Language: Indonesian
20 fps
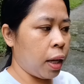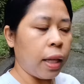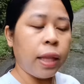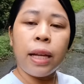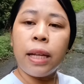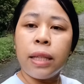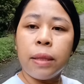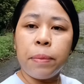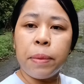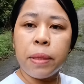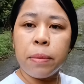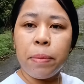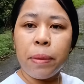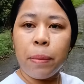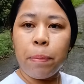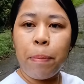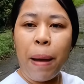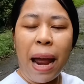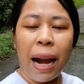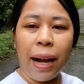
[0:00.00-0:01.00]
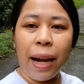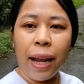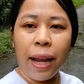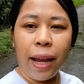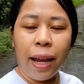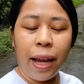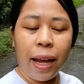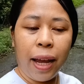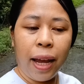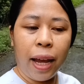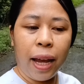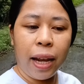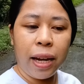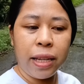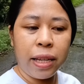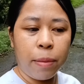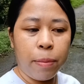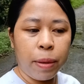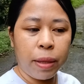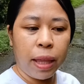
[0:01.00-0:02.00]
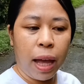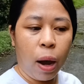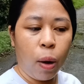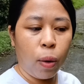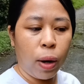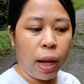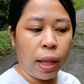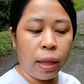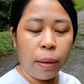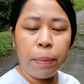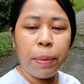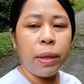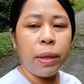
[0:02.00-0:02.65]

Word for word: kita cepet-cepet panen siapa tahu nanti